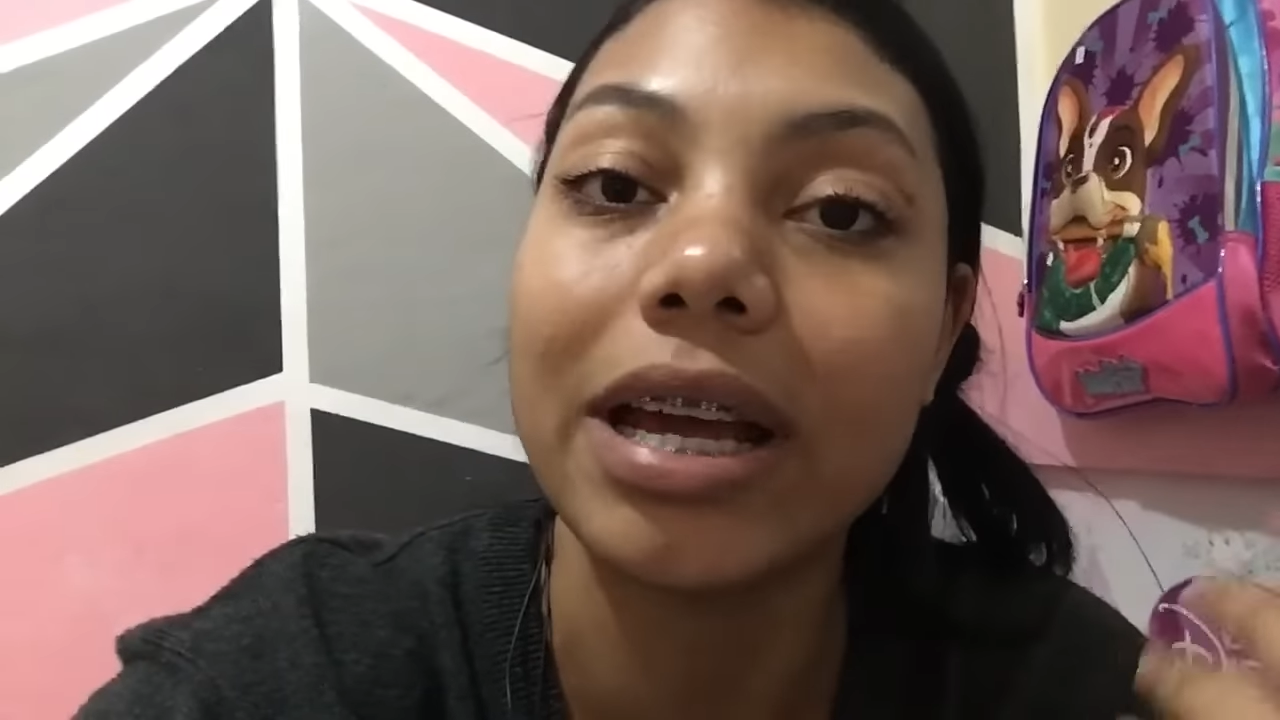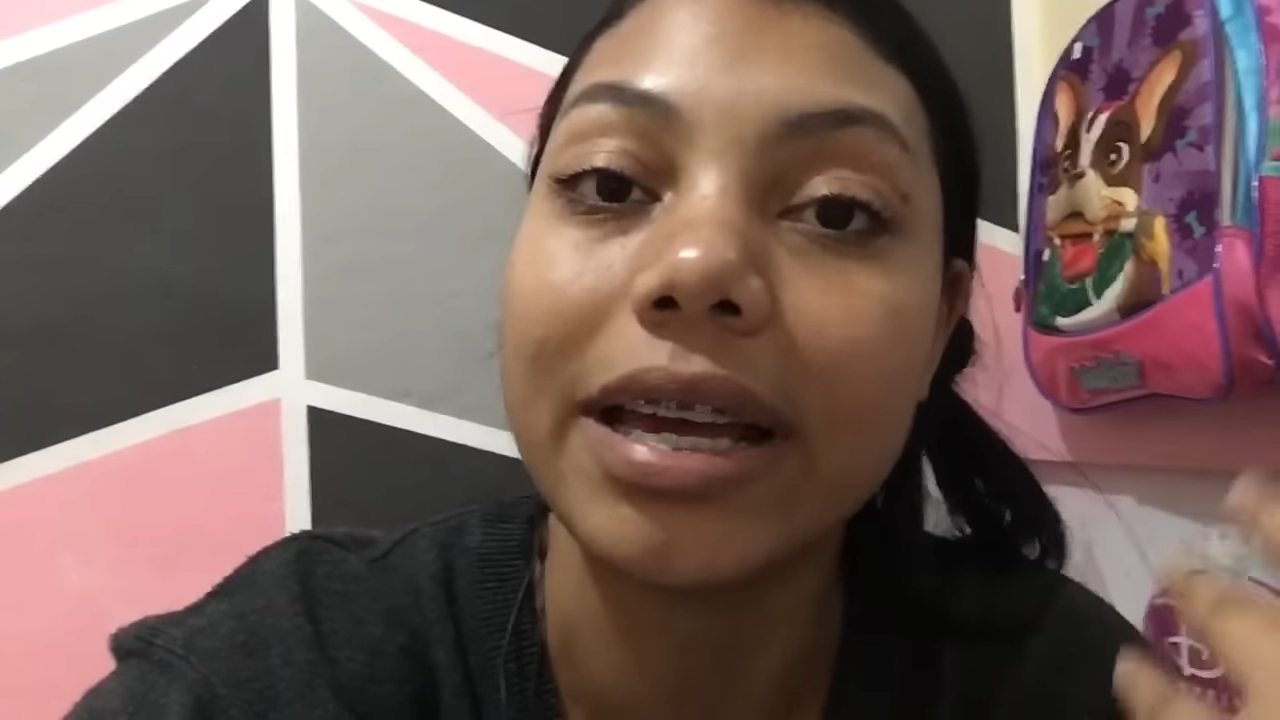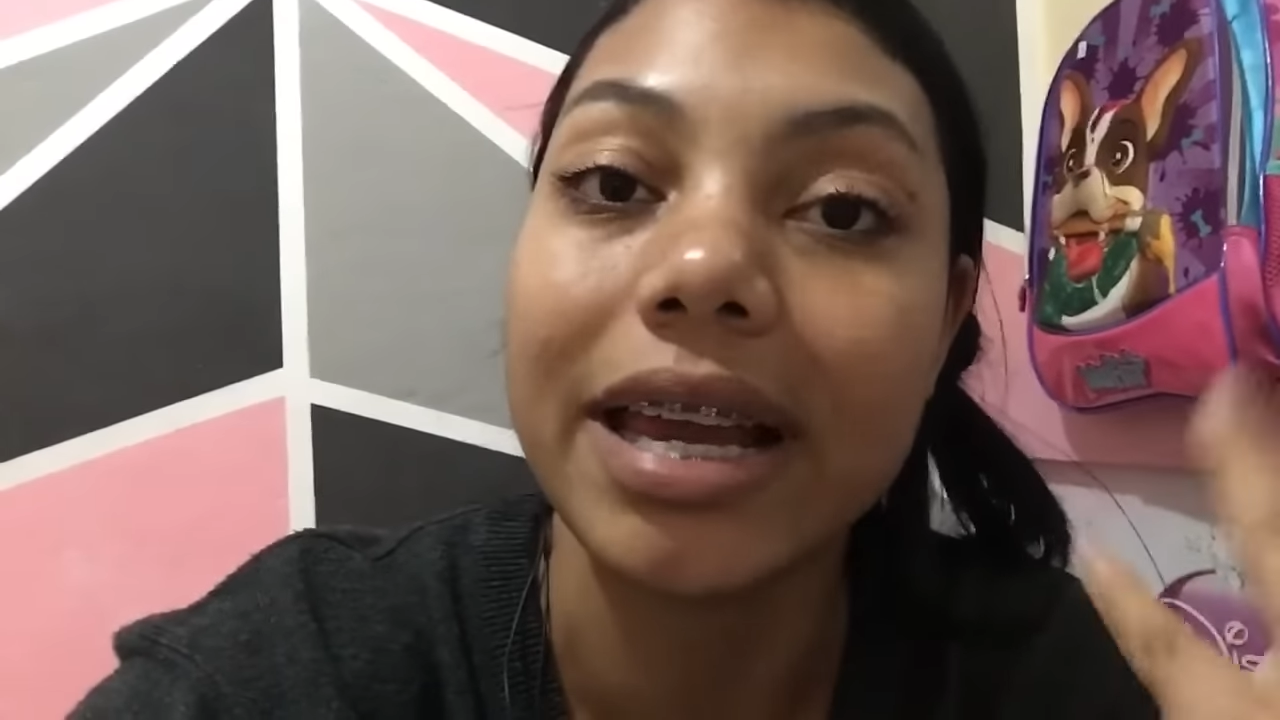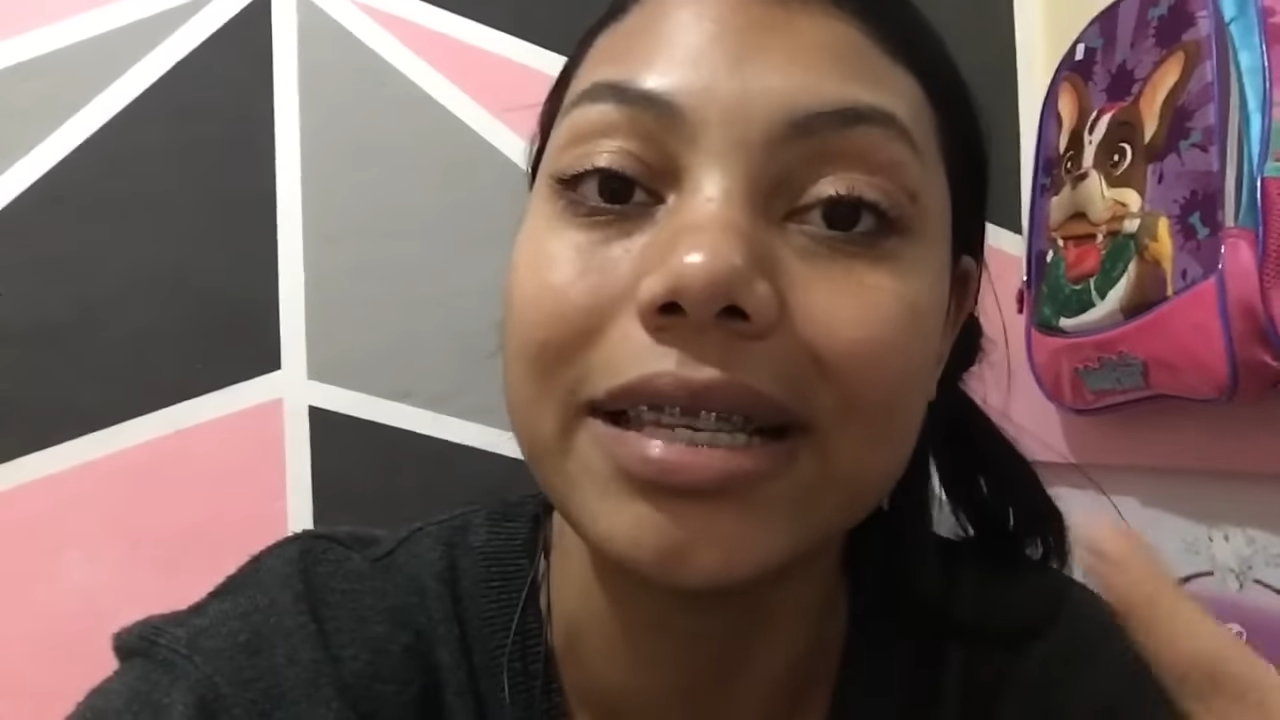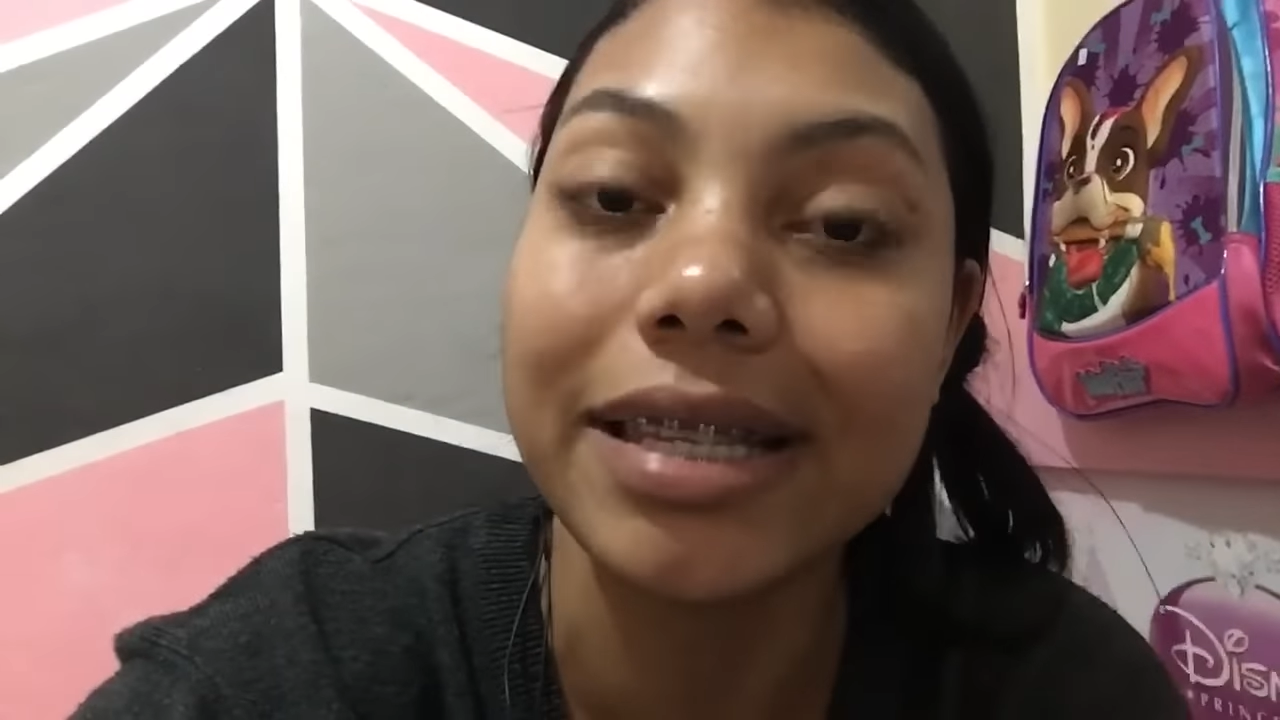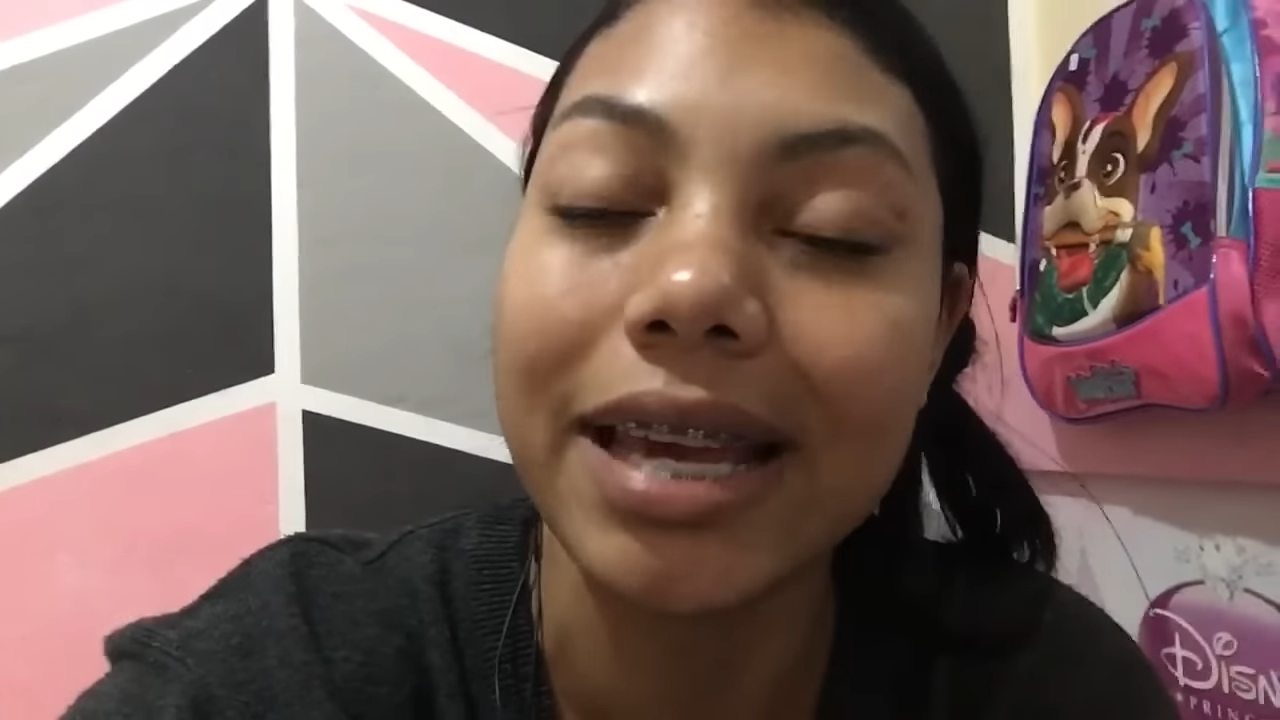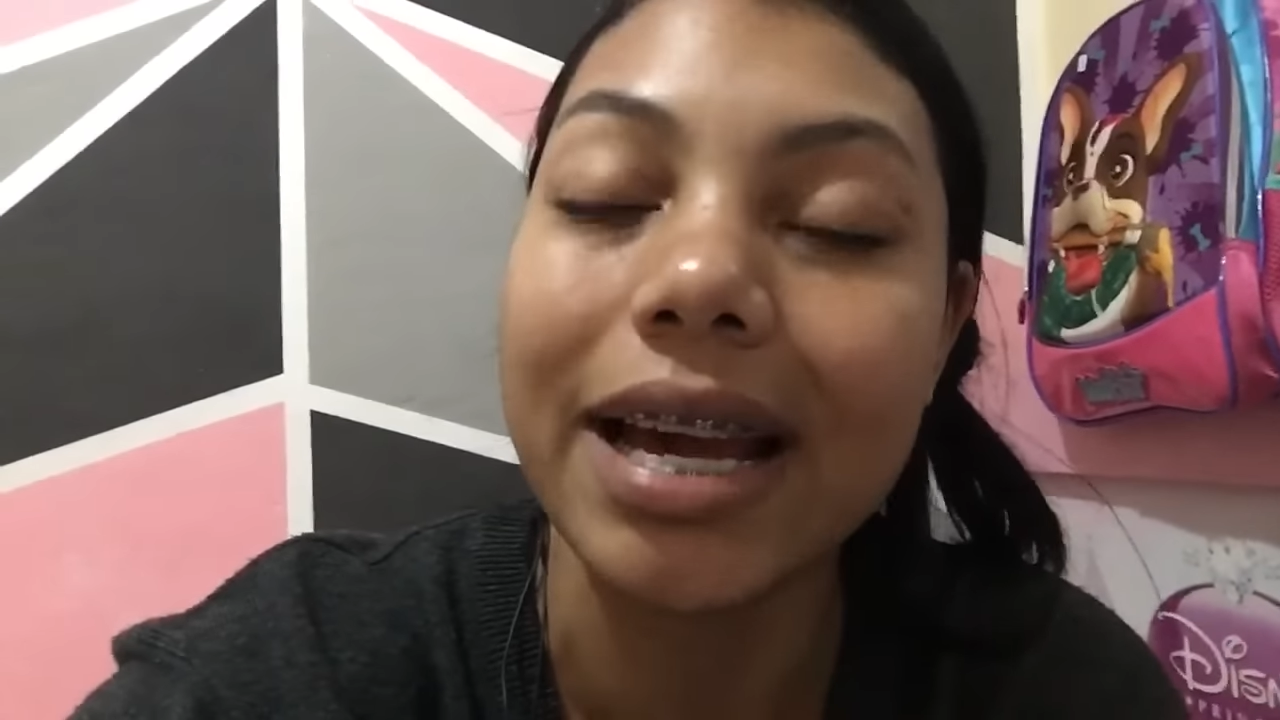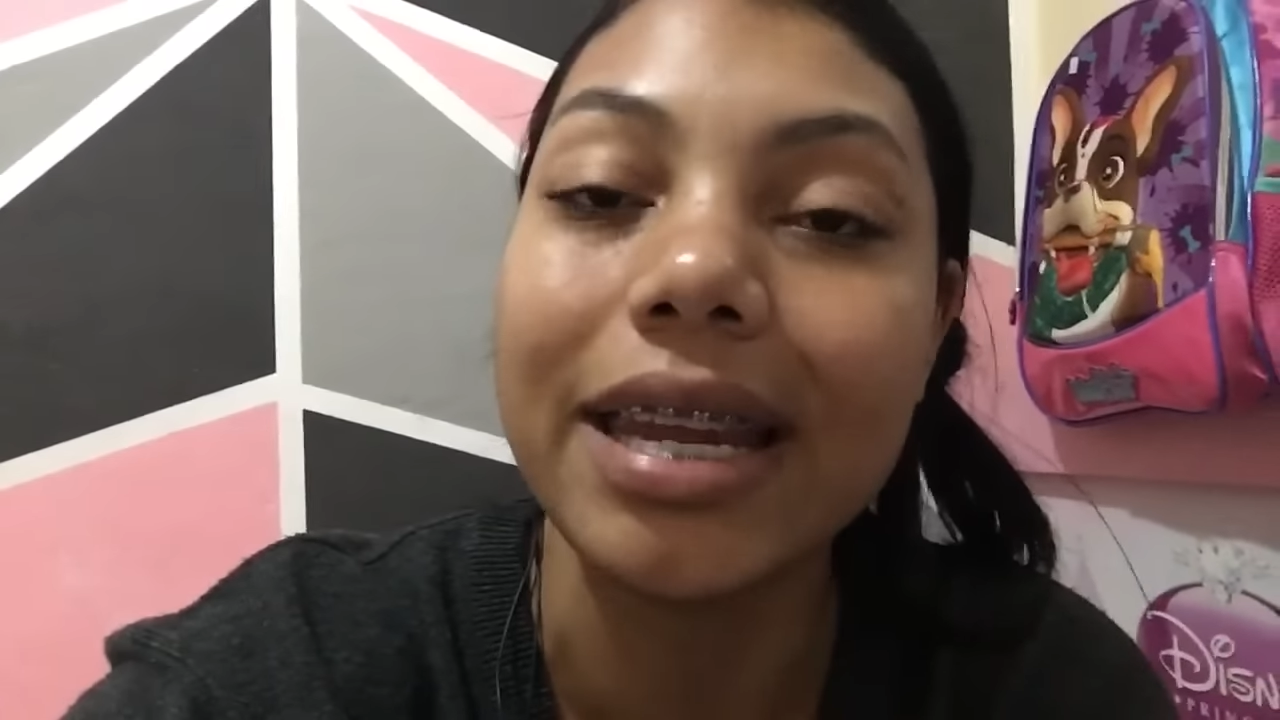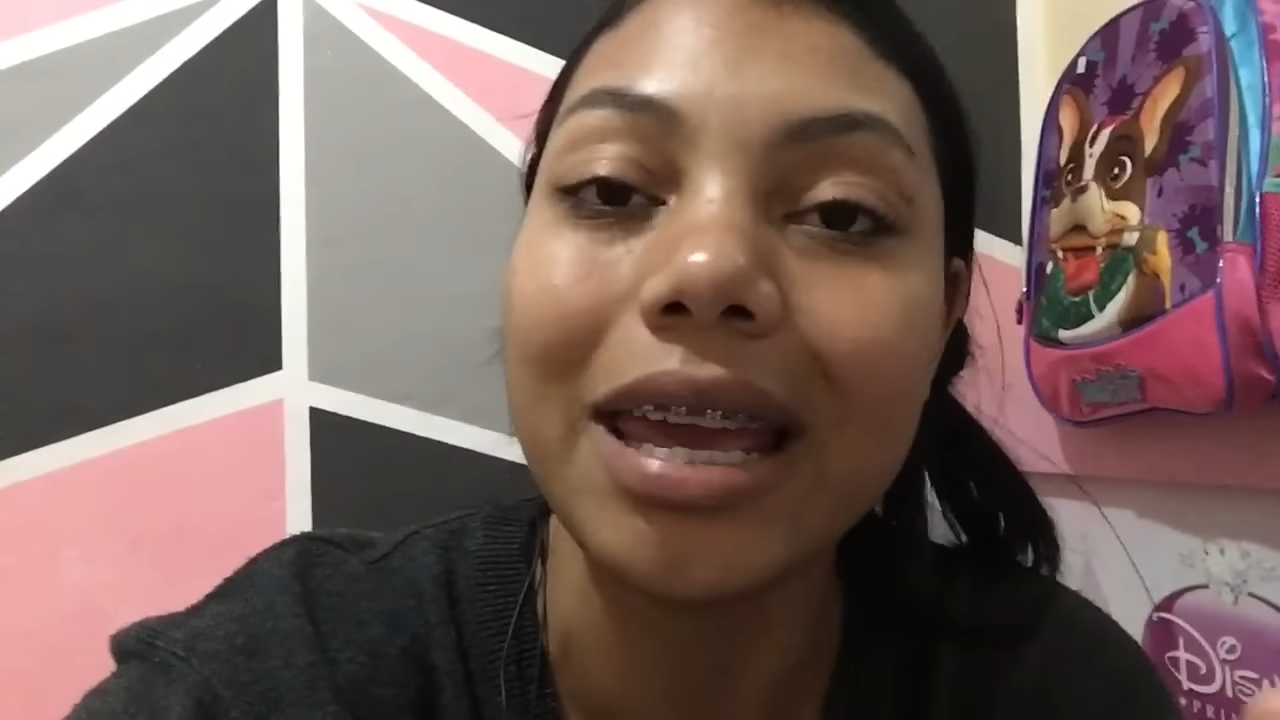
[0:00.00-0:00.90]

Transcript: Graciane